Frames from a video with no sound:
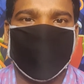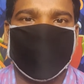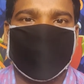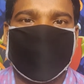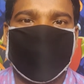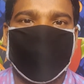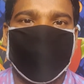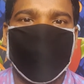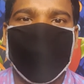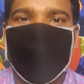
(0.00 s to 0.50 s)

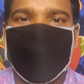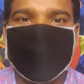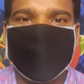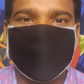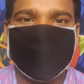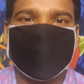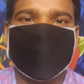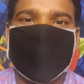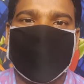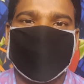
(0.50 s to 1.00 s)
ఒక
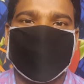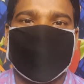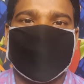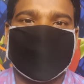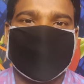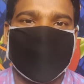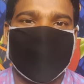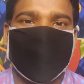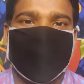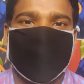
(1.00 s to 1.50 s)
వార్డు
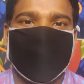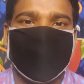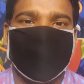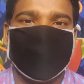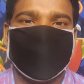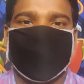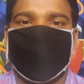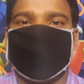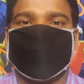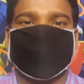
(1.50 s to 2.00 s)
విన్నామంటే
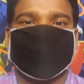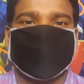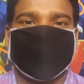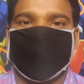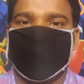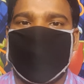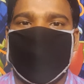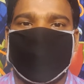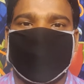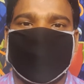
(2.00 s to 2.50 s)
ఈరోజు
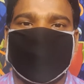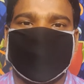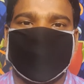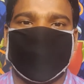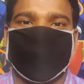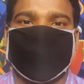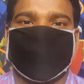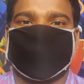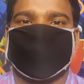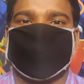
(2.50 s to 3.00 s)
క్షమాపణ
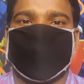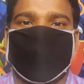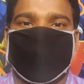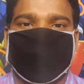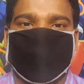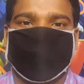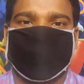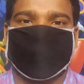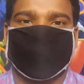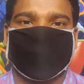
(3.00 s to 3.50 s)
దినోత్సవం
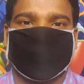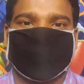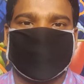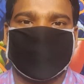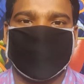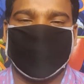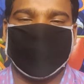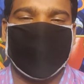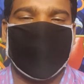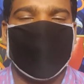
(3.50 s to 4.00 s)

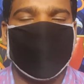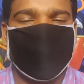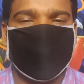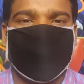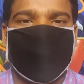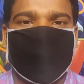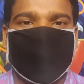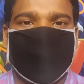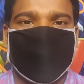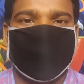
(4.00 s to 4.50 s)

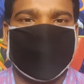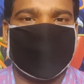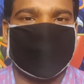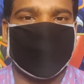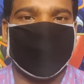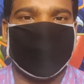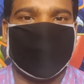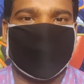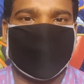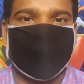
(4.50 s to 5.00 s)
క్షమాపణ అనే
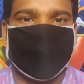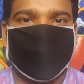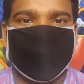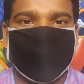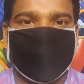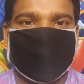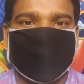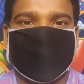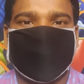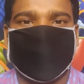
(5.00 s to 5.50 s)
పదం మనకి
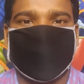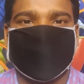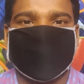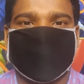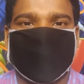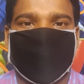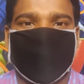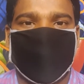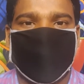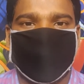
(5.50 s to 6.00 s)
పాలిటీలో
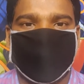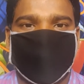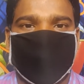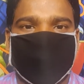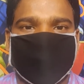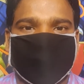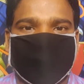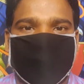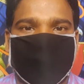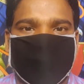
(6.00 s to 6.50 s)
చాలా
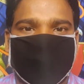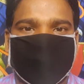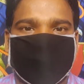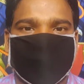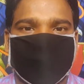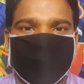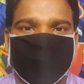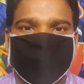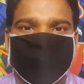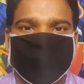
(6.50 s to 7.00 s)
ఇంపార్టెంట్